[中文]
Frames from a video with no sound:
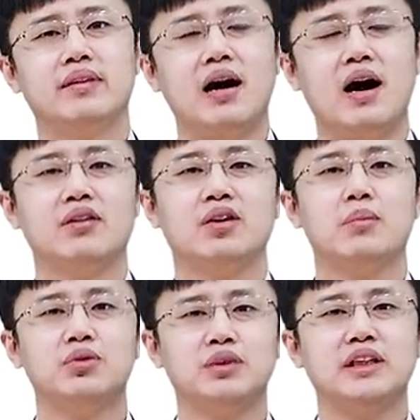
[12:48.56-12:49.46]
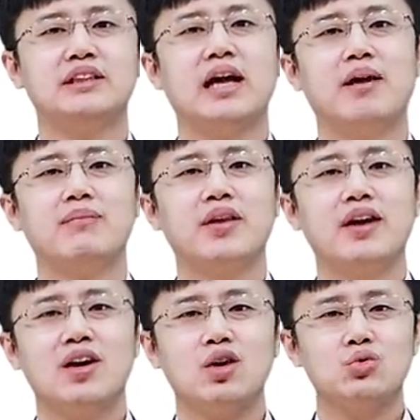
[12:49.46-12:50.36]
好，那我们总结一下，
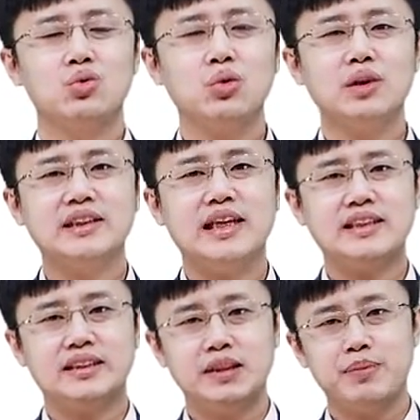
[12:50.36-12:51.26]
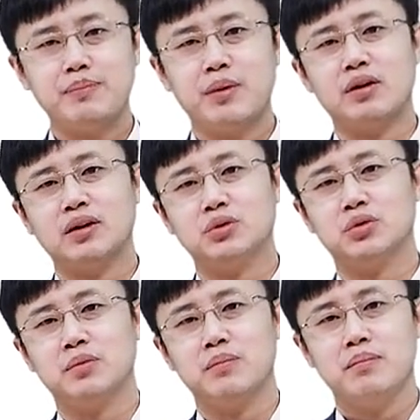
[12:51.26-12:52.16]
如果你在写竞聘报告当
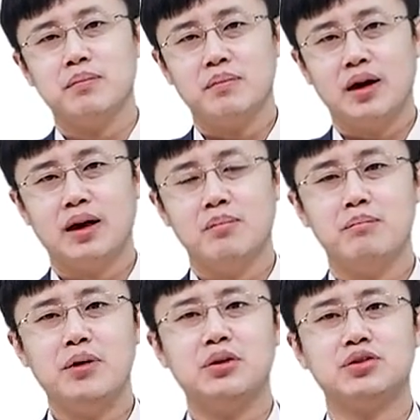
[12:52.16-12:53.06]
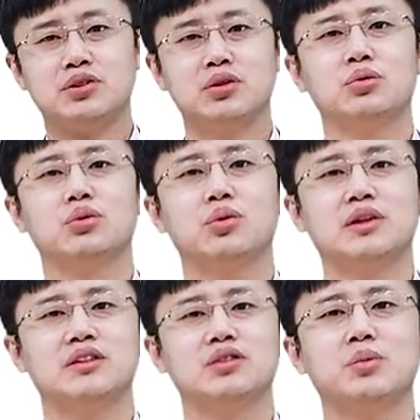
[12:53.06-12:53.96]
中啊，没有思路或
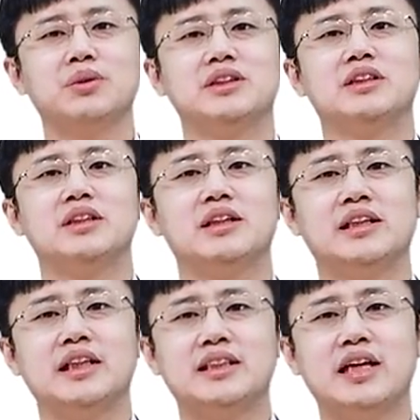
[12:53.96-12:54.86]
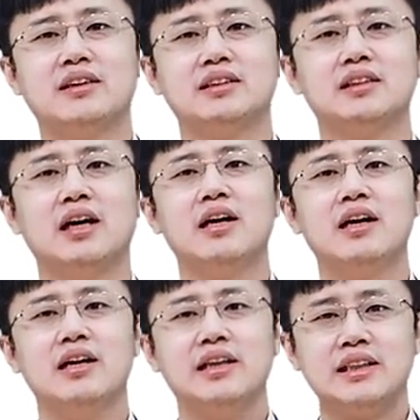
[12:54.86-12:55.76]
者思路不清晰，可以尝试呢
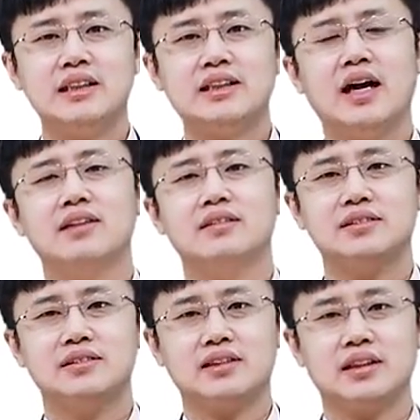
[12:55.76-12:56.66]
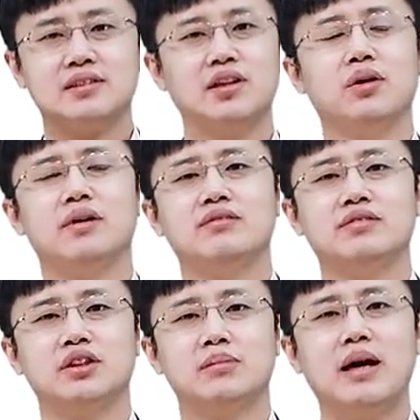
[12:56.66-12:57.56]
以上这个策略，
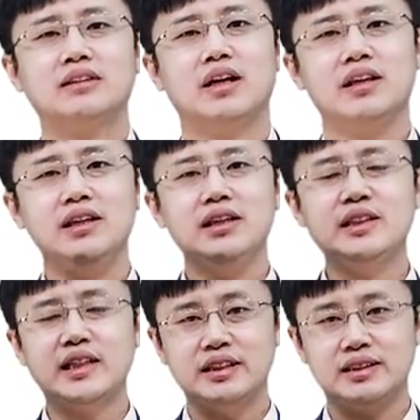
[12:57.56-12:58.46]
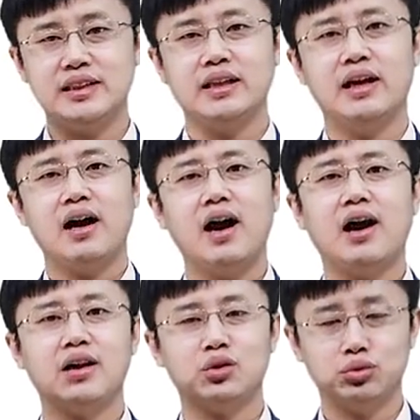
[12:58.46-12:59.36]
叫什么？叫一简洁、
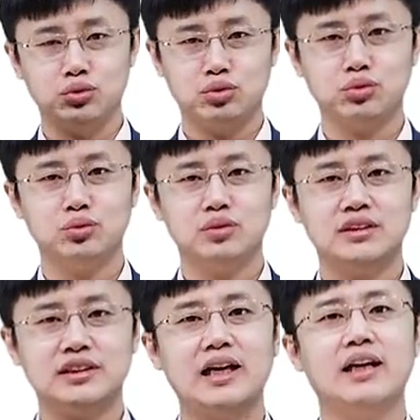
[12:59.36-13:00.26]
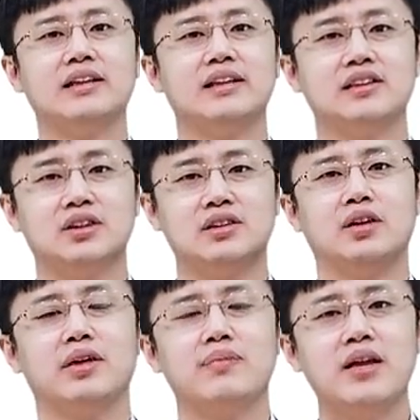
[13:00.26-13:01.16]
二突出、三亮点的小策
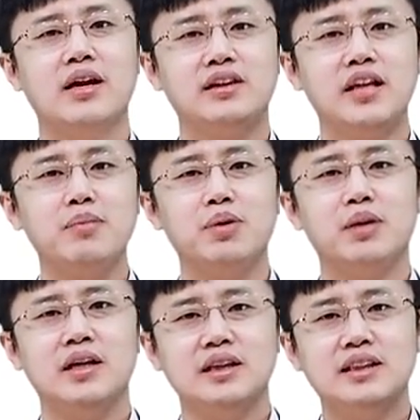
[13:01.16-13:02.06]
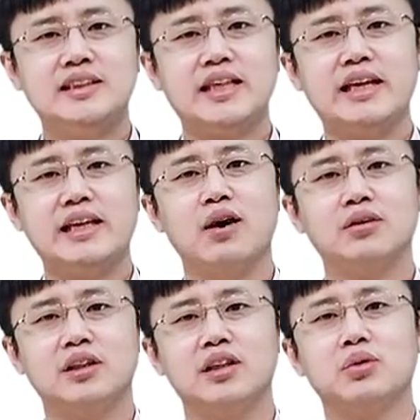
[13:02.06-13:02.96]
略。第一步，简要
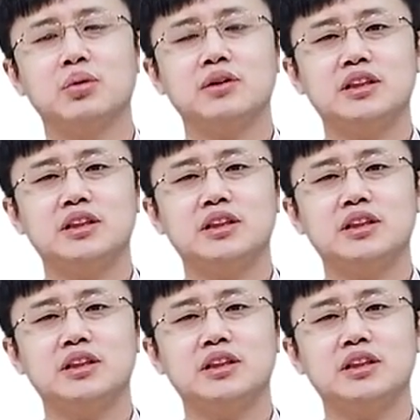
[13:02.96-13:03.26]
提供